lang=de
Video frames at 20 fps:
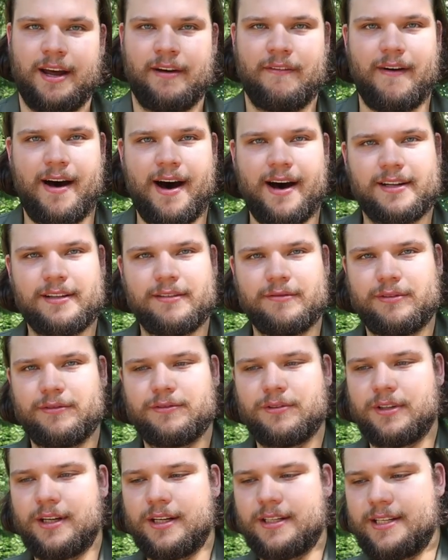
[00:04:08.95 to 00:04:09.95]
erwarten wie
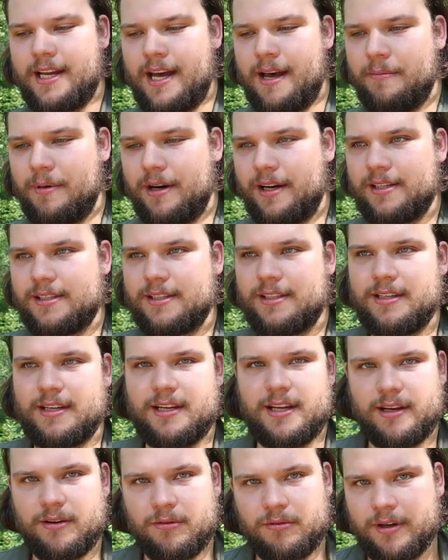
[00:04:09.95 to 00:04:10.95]
von einer Thermarest
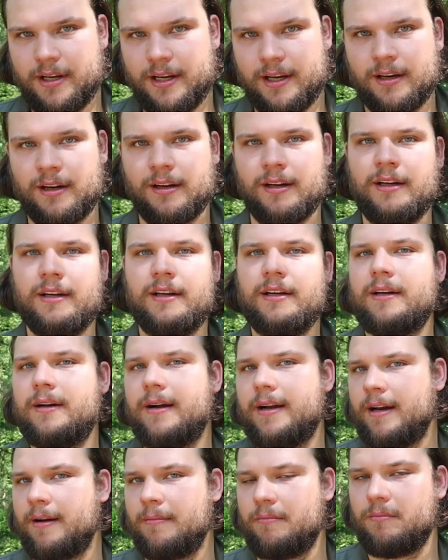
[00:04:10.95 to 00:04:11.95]
Neo Air
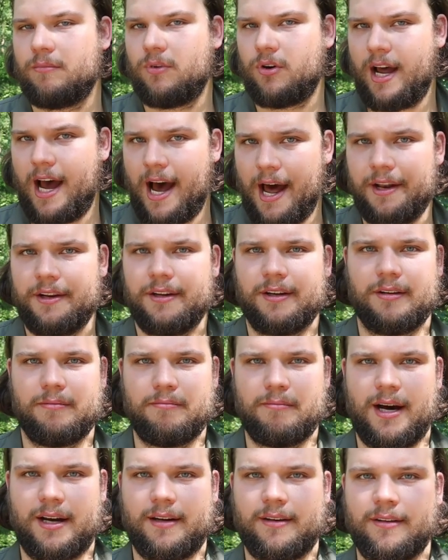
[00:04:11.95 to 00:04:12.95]
ähm, oder anderen
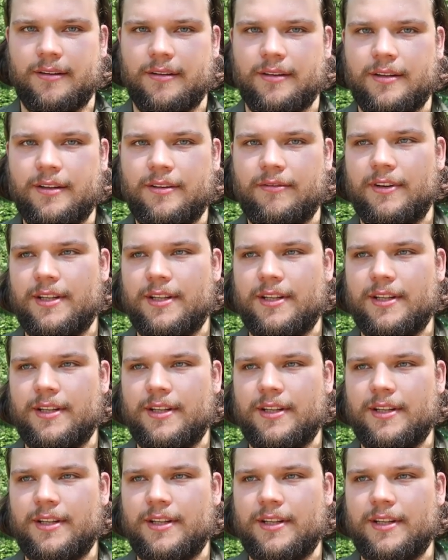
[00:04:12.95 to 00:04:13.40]
Matten. Ne?